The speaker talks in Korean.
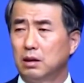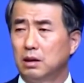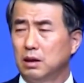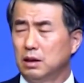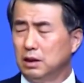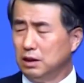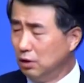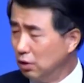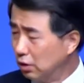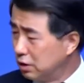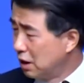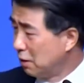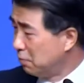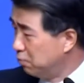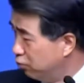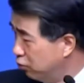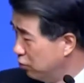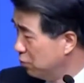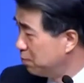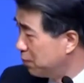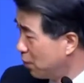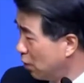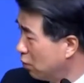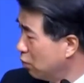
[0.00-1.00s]
이렇게
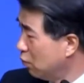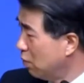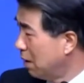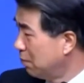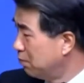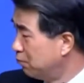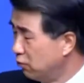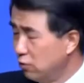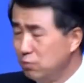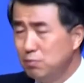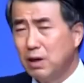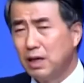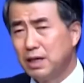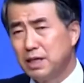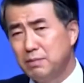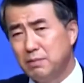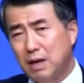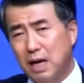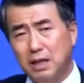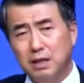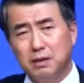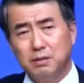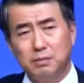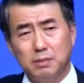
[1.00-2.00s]
불평과 불만이
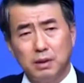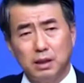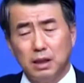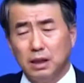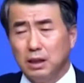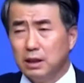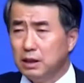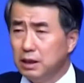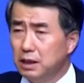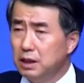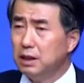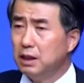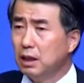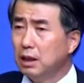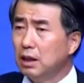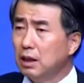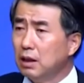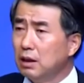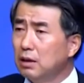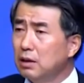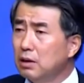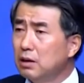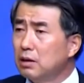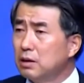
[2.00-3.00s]
많은 이
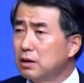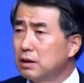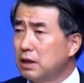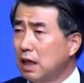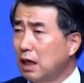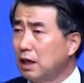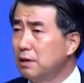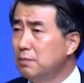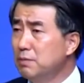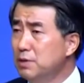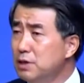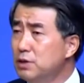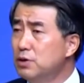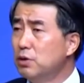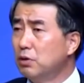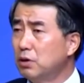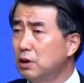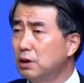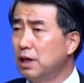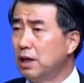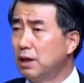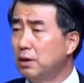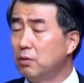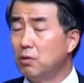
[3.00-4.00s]
자기
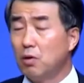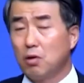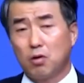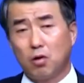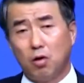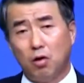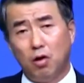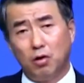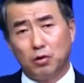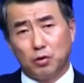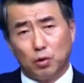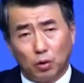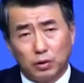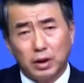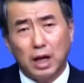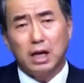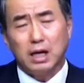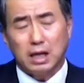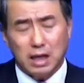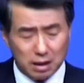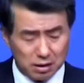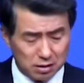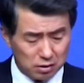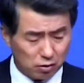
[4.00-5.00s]
민족을 데리고 거
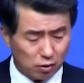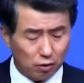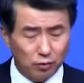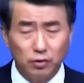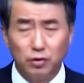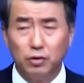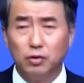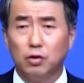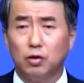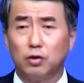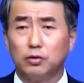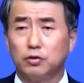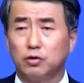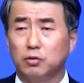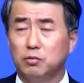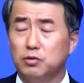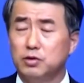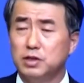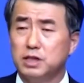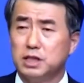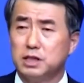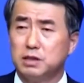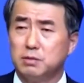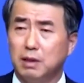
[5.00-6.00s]
요단강을 건너는 것도
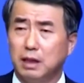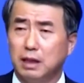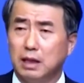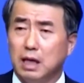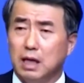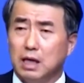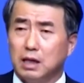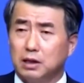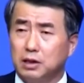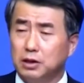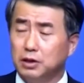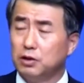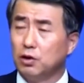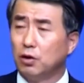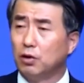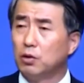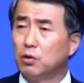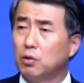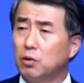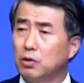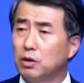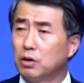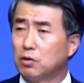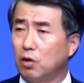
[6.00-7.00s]
문제지만 그
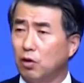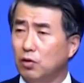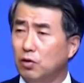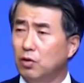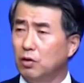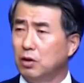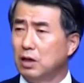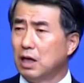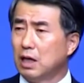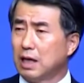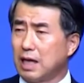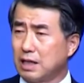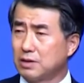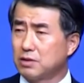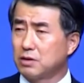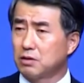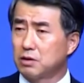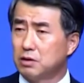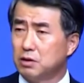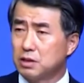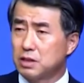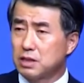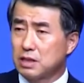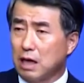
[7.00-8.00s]
여리고를 건너
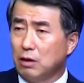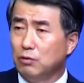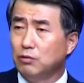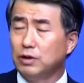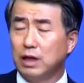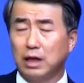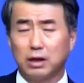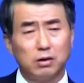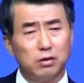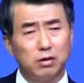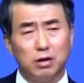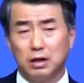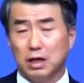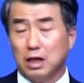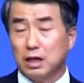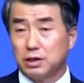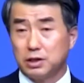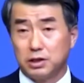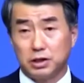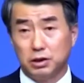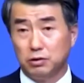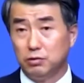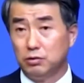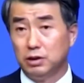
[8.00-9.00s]
가서 그 싸운다는 건
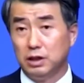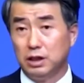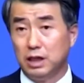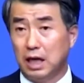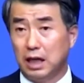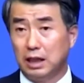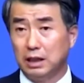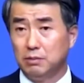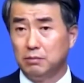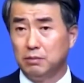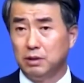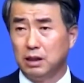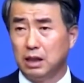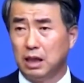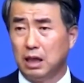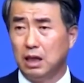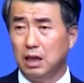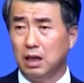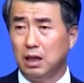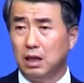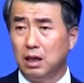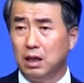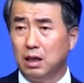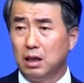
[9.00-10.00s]
쉬운 일이 아닙니다.
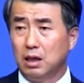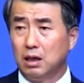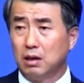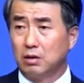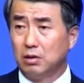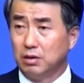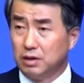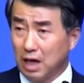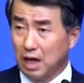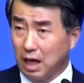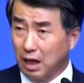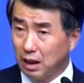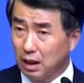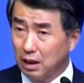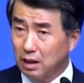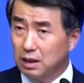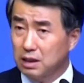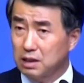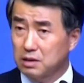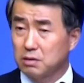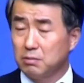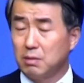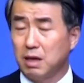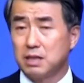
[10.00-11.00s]
그런데
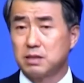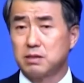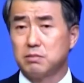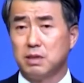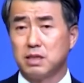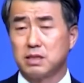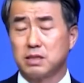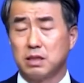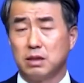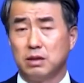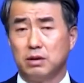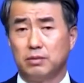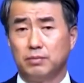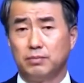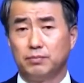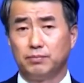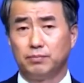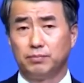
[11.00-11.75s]
하나님께서 말씀하세요.